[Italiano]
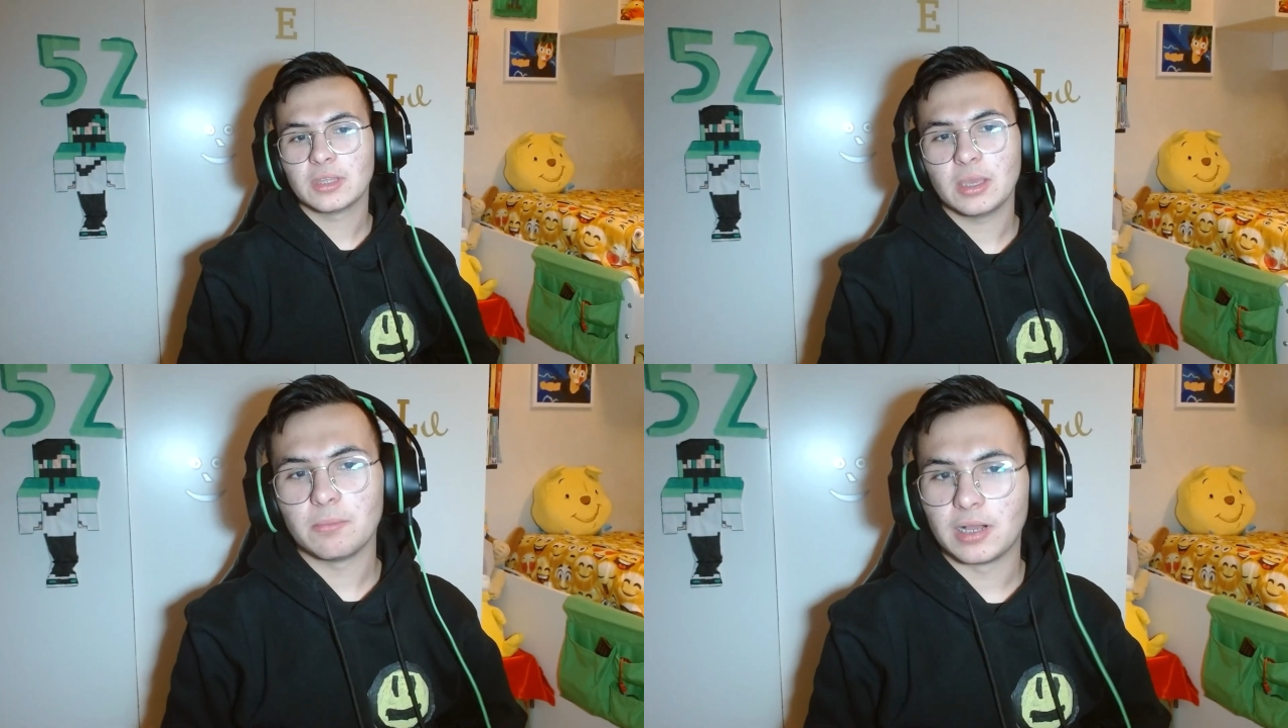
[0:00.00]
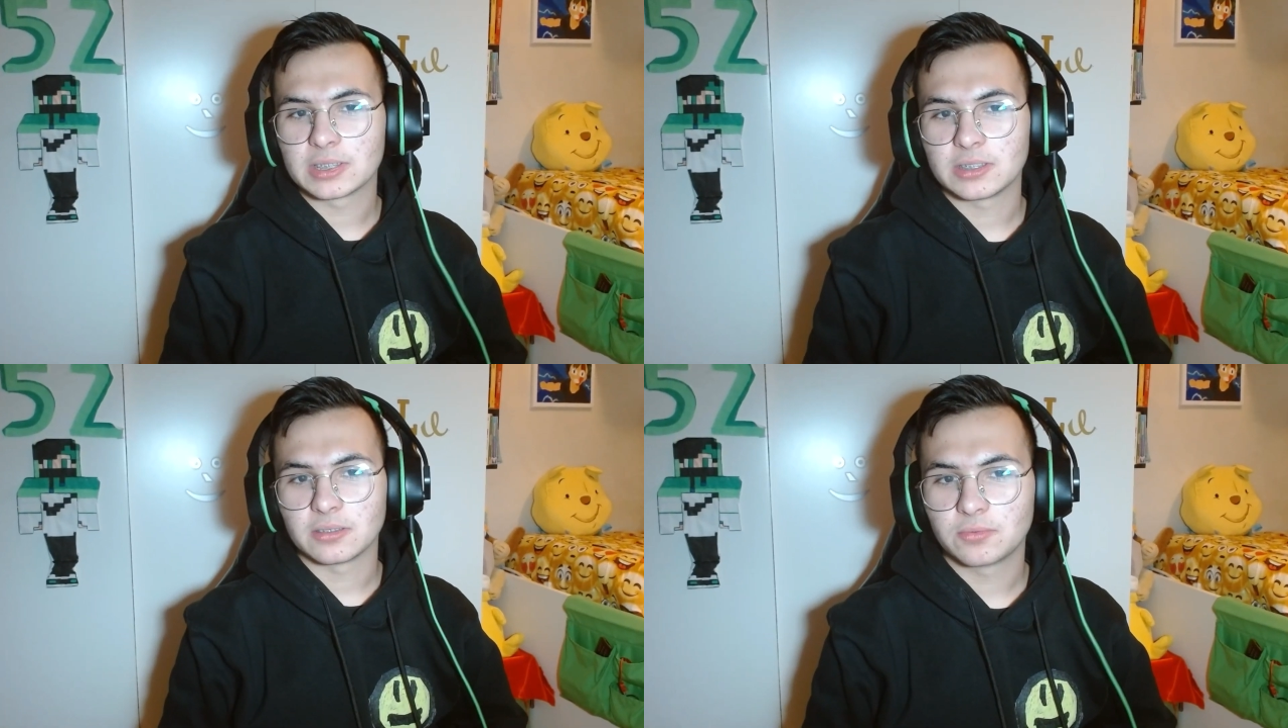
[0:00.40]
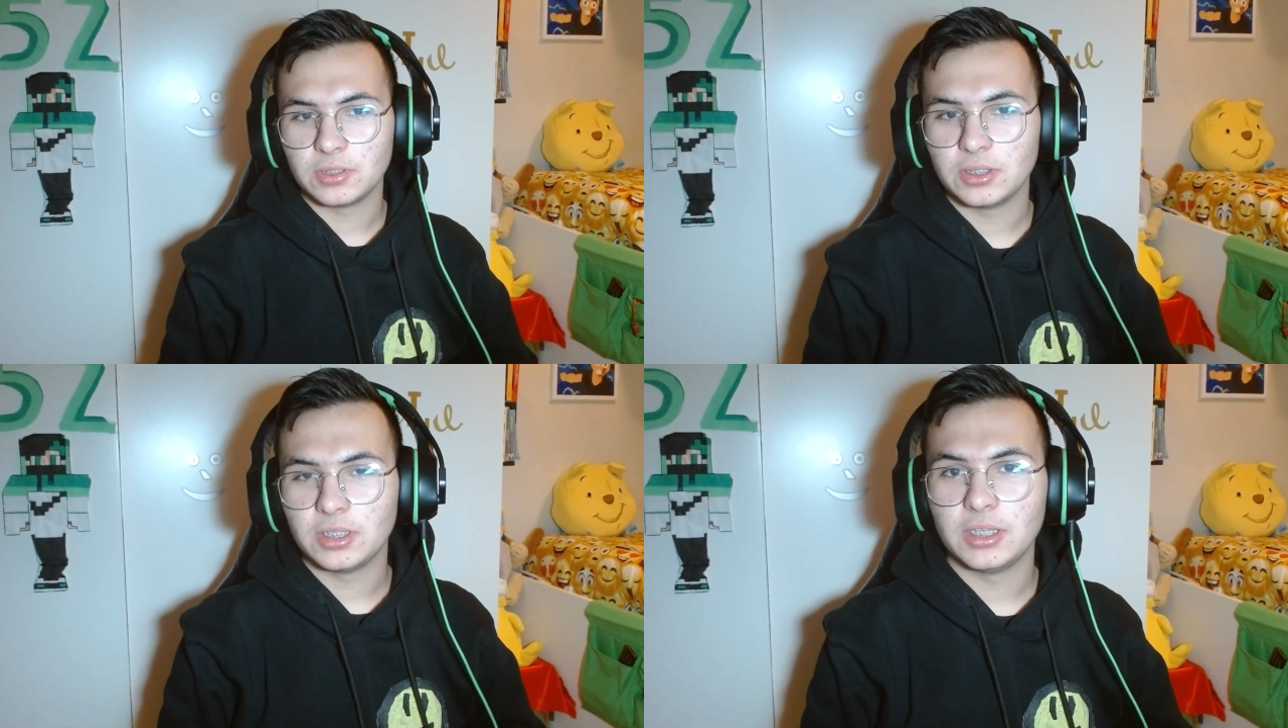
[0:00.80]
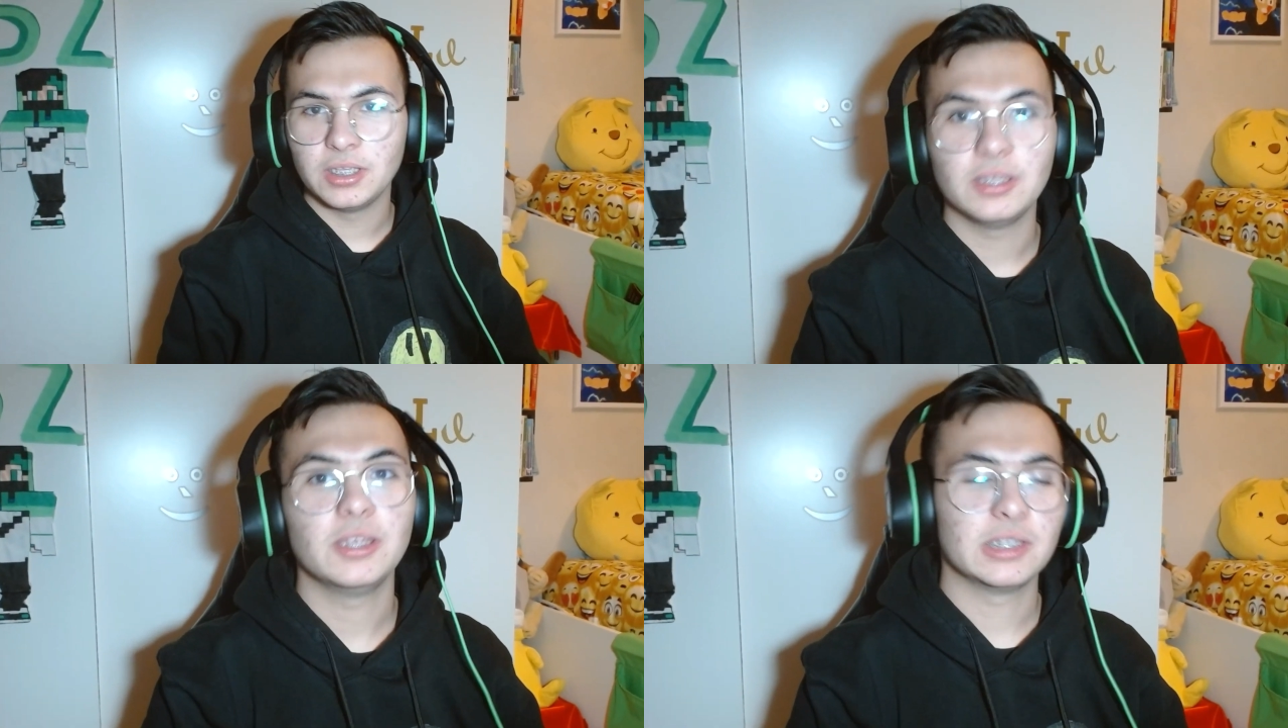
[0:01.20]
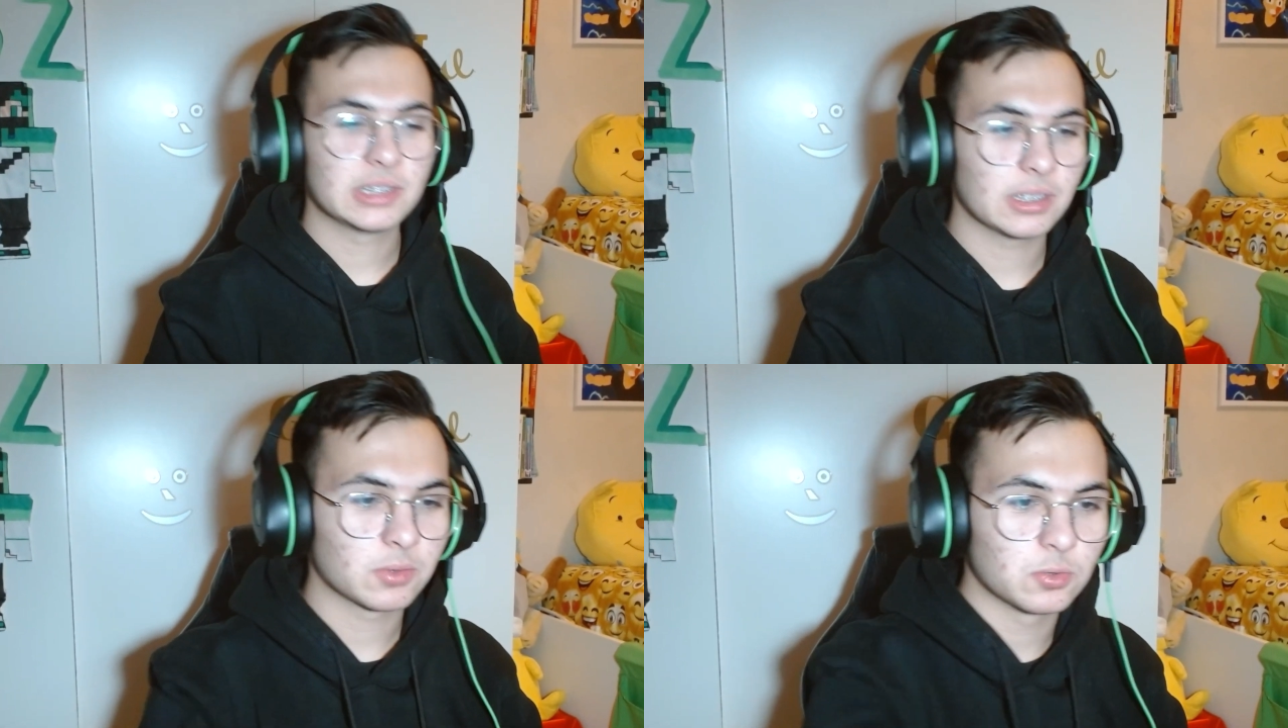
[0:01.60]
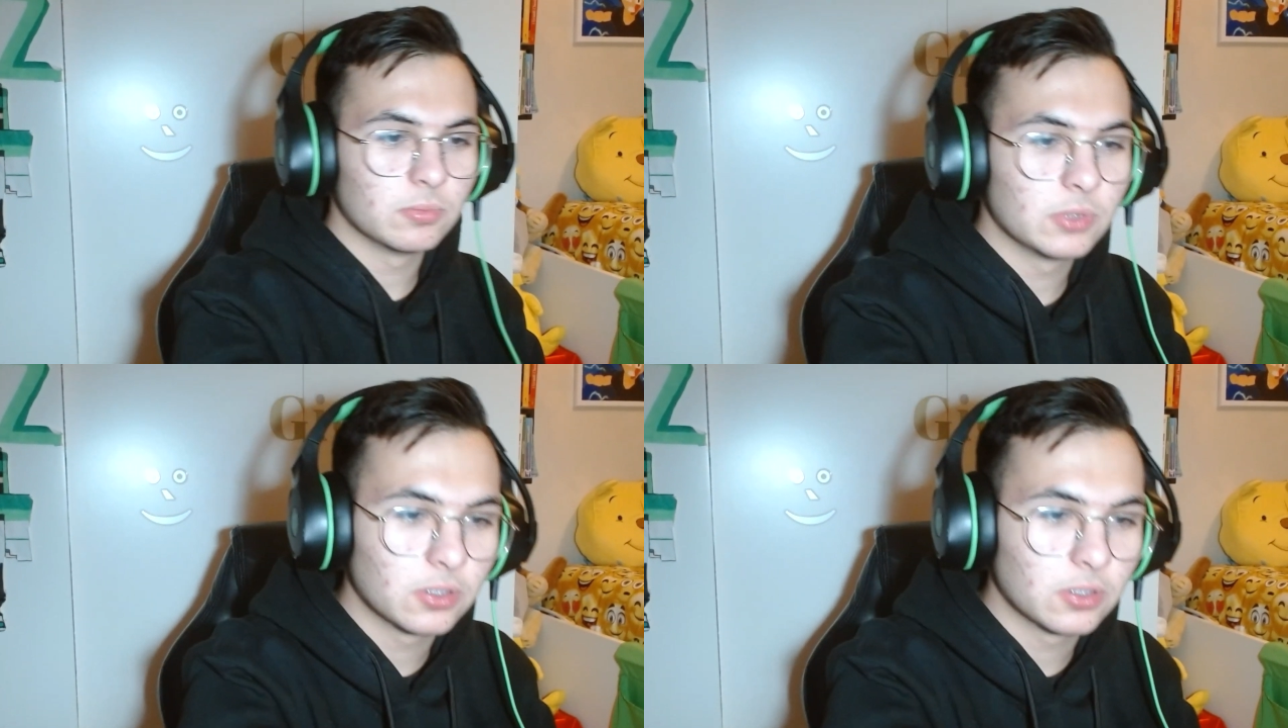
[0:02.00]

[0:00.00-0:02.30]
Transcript: e basta Quindi iniziamo passiamo subito.